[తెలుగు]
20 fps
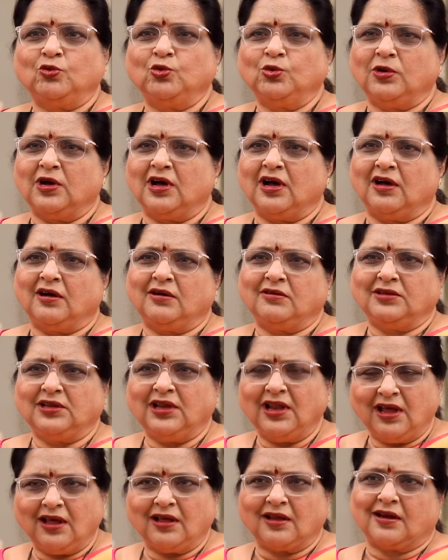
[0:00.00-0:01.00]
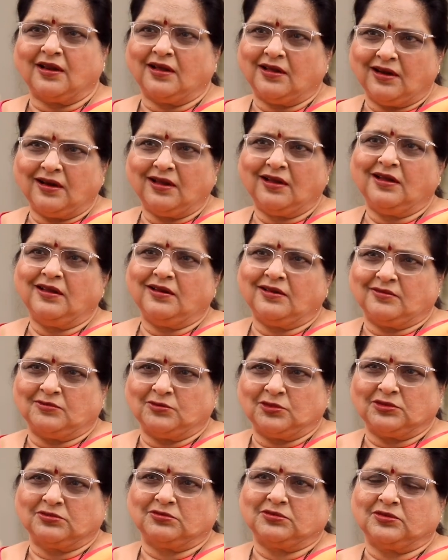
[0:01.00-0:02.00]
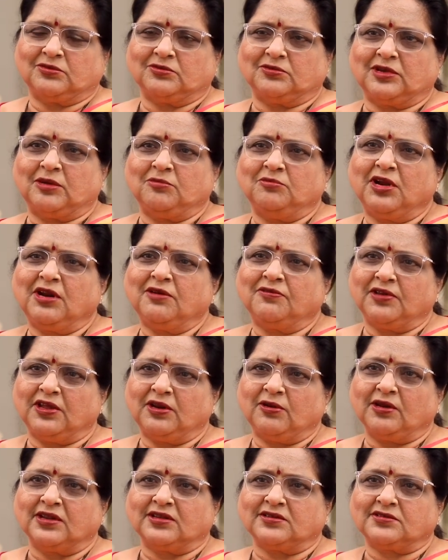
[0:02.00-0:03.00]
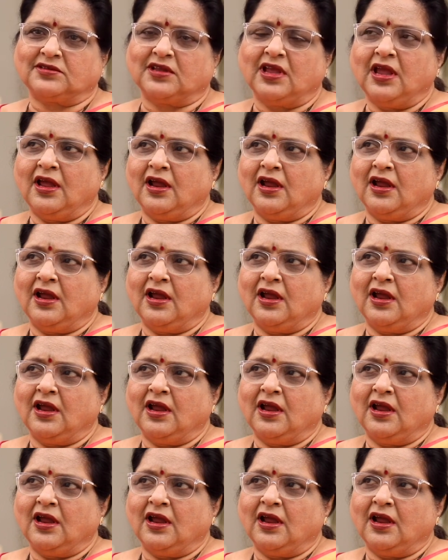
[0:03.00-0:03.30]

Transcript: ఊహ ఇలా రకరకాల నెంబర్ ఆఫ్ హీరోయిన్స్